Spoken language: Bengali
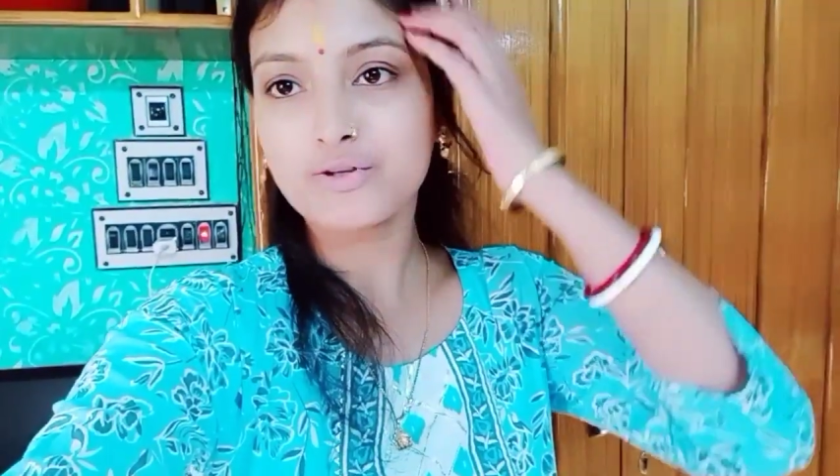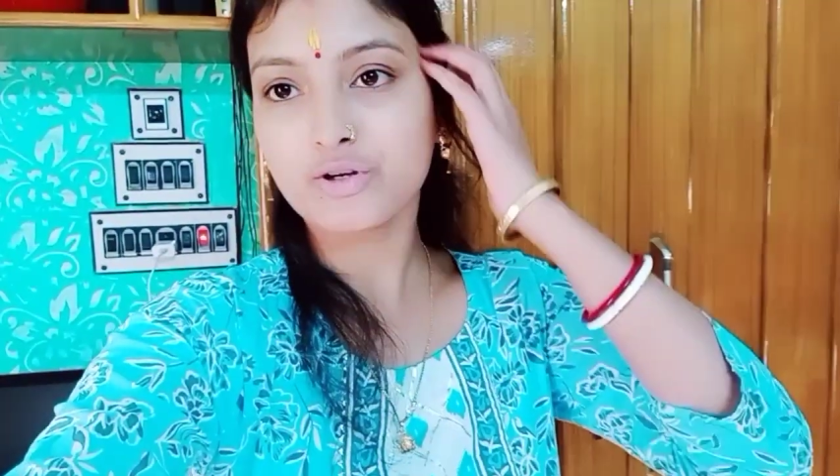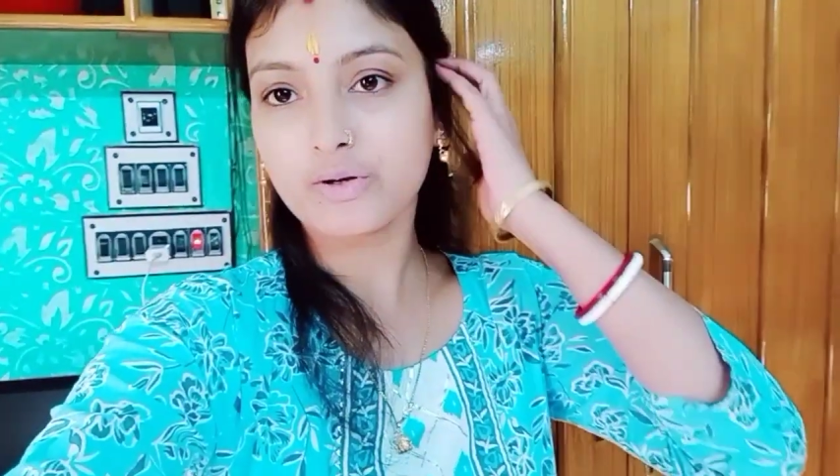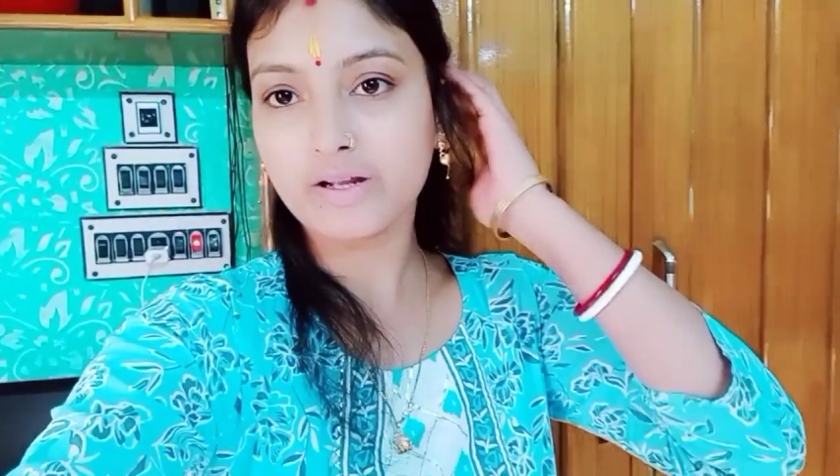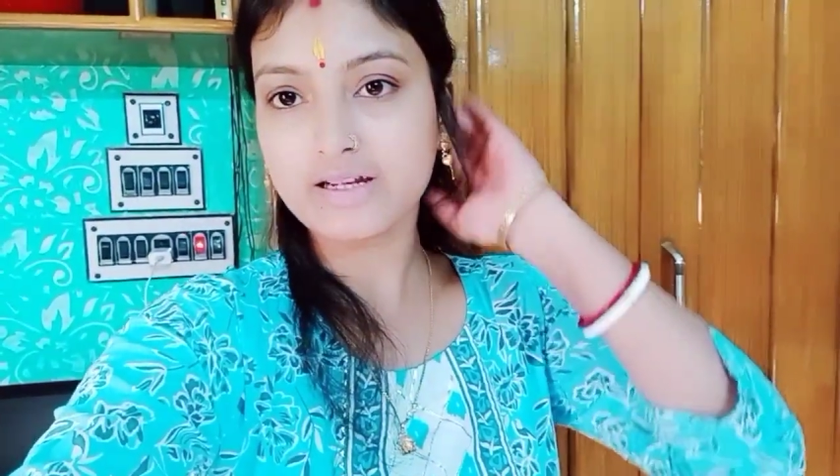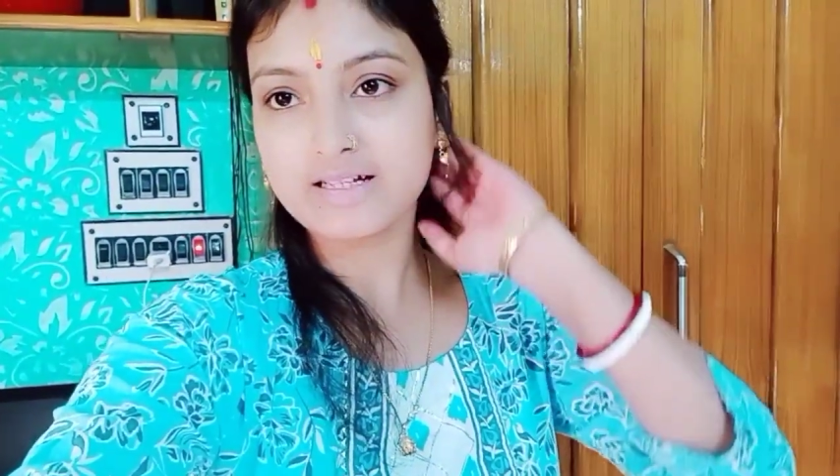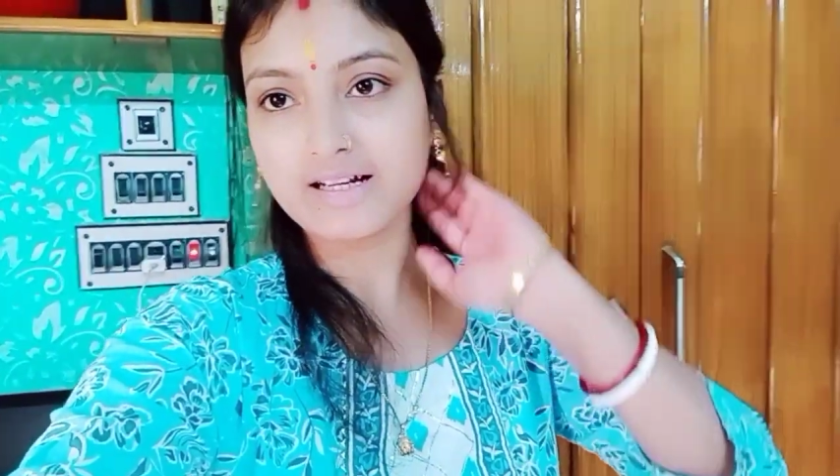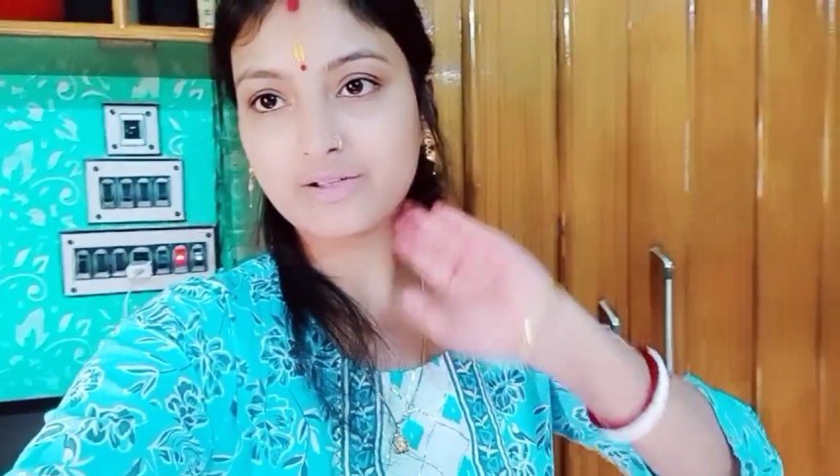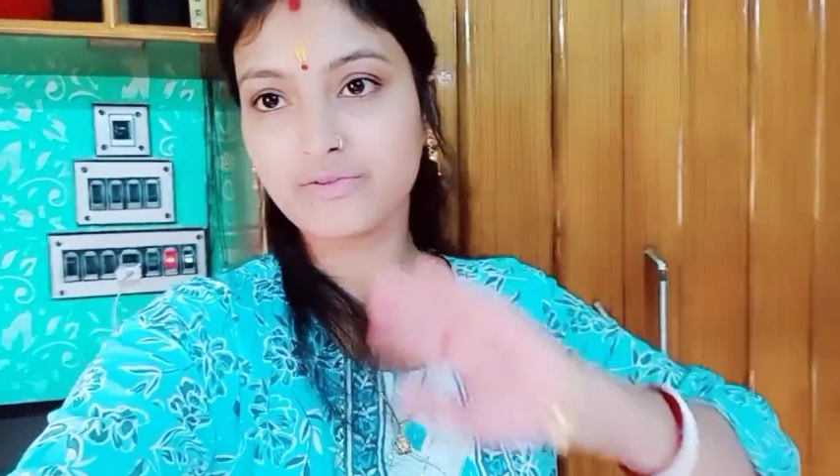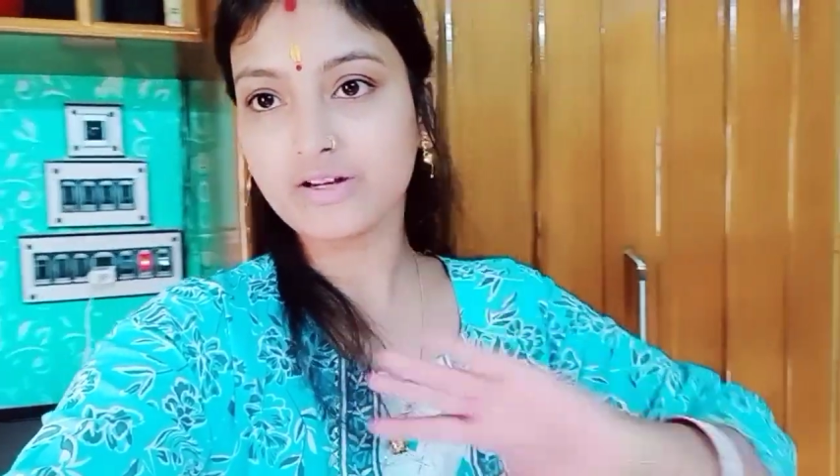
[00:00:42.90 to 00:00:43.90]
পুজো করে
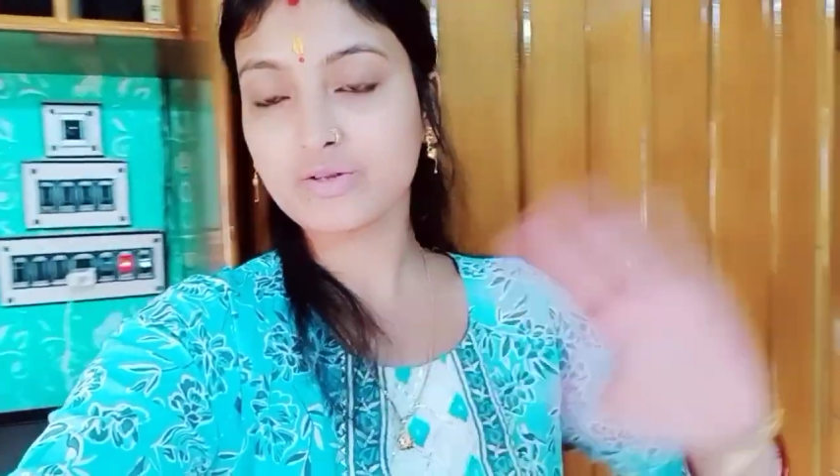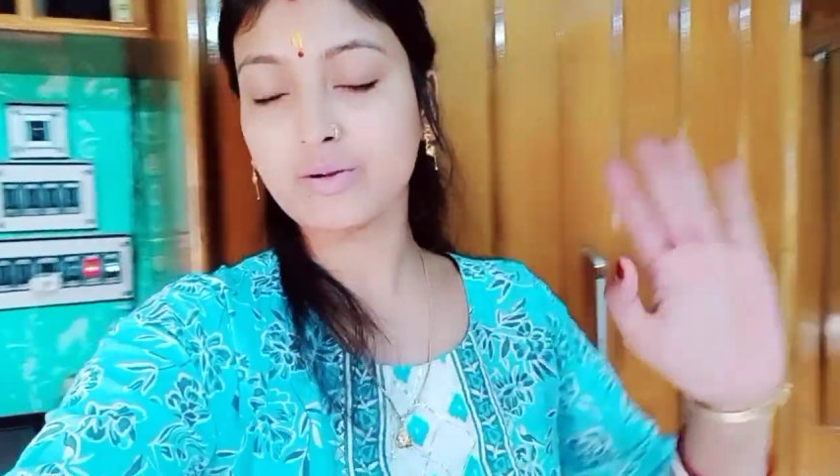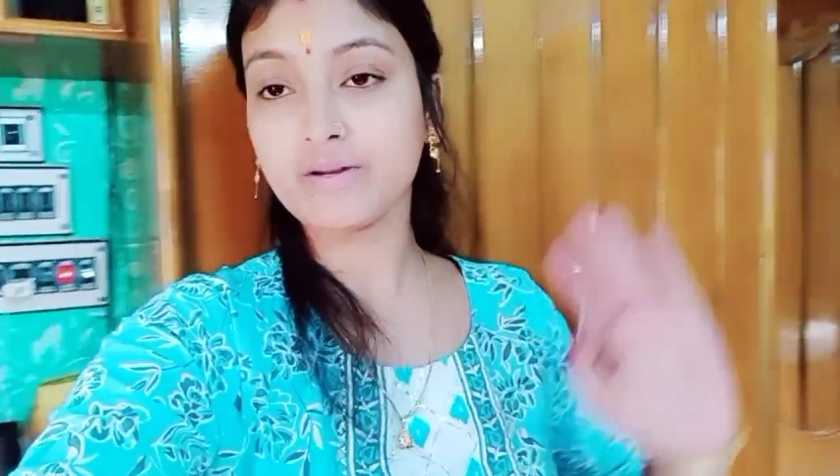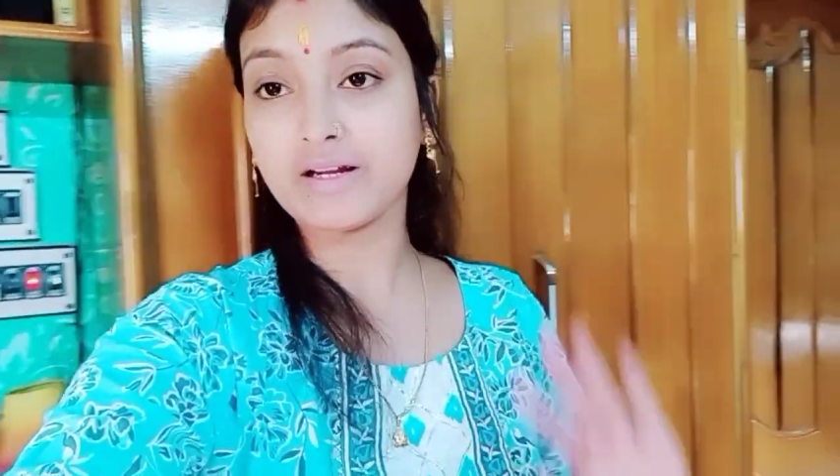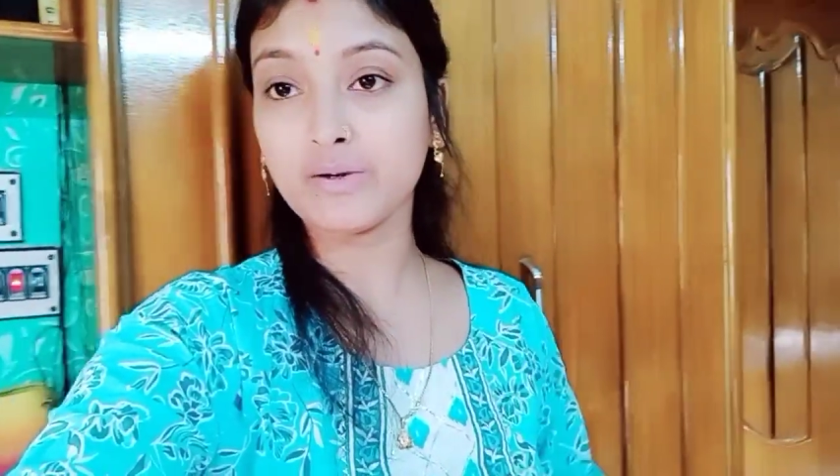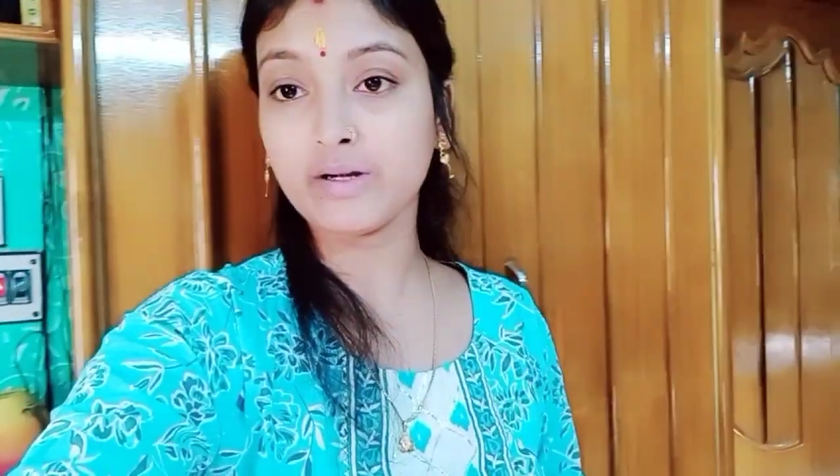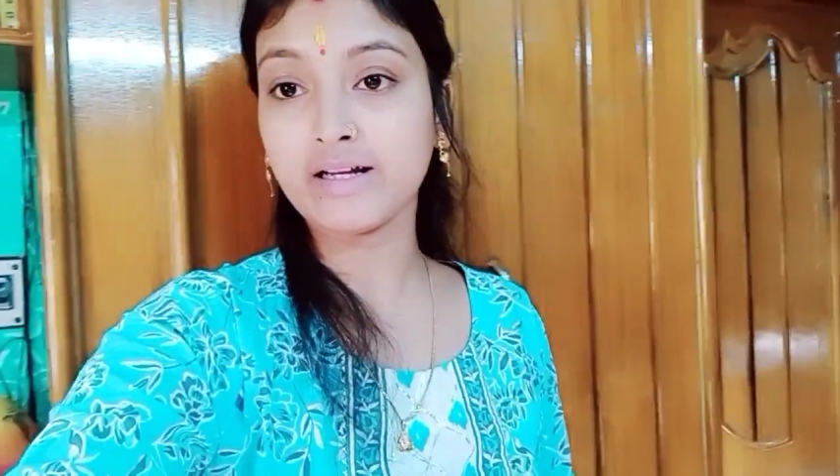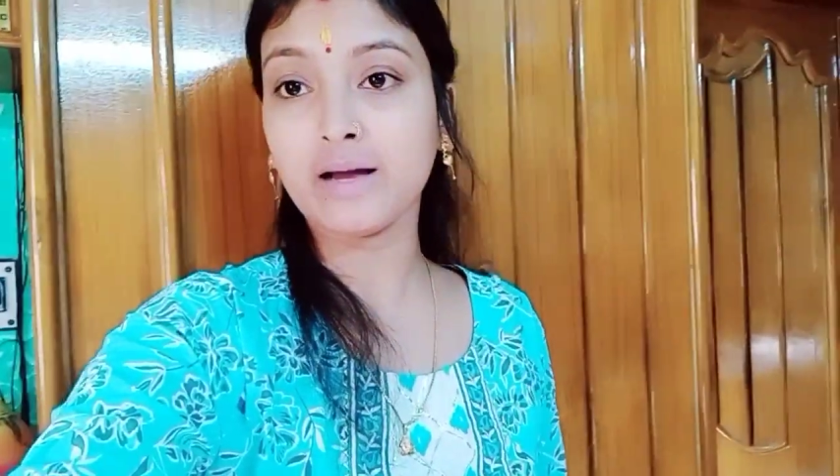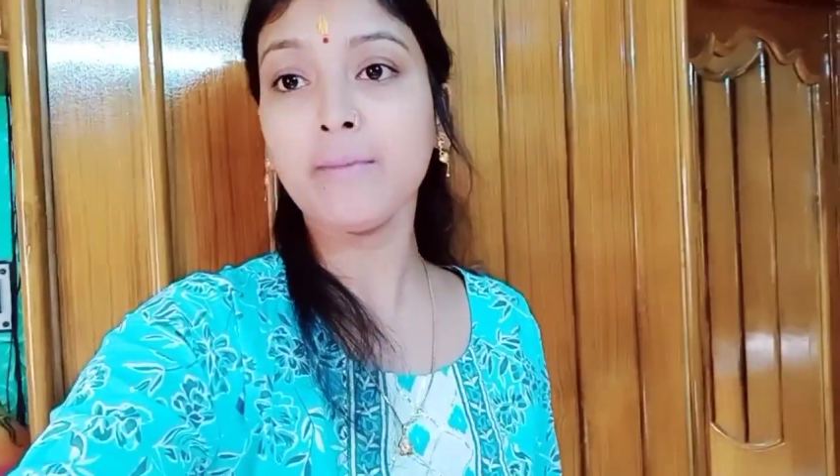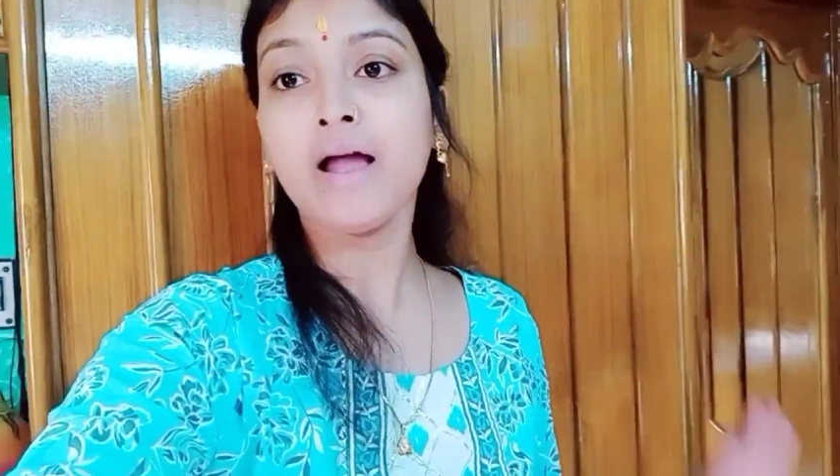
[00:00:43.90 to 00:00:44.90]
এসে একটু ফ্রেশ হয়ে আমি রেডি
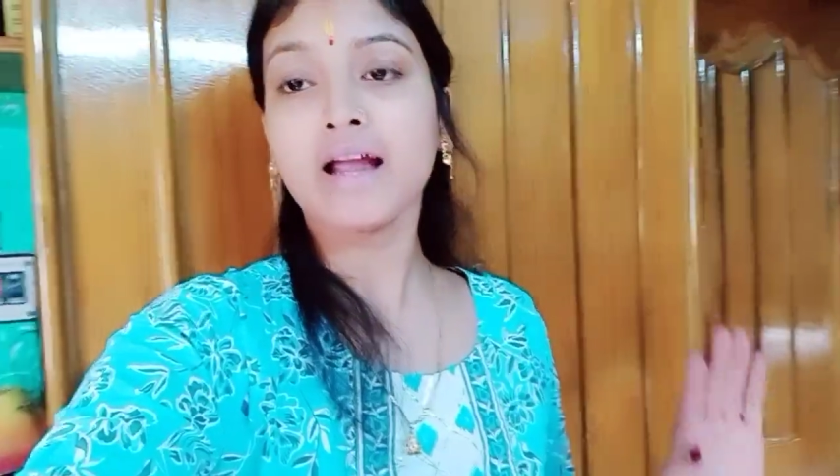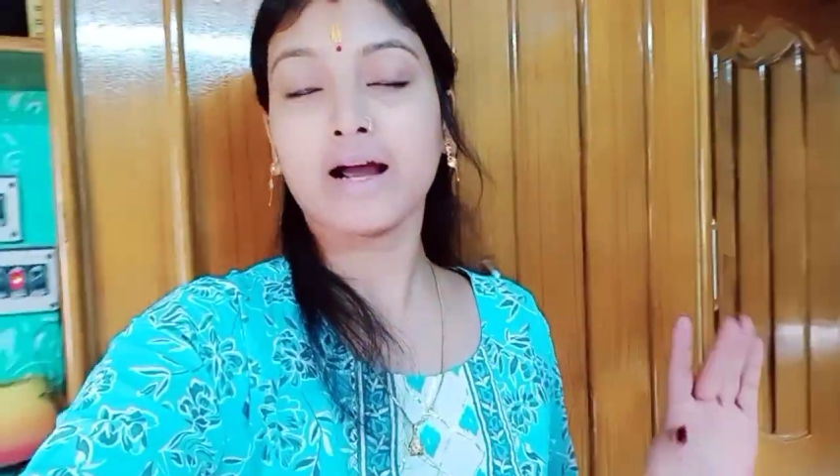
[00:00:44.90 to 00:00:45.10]
হয়ে নিলাম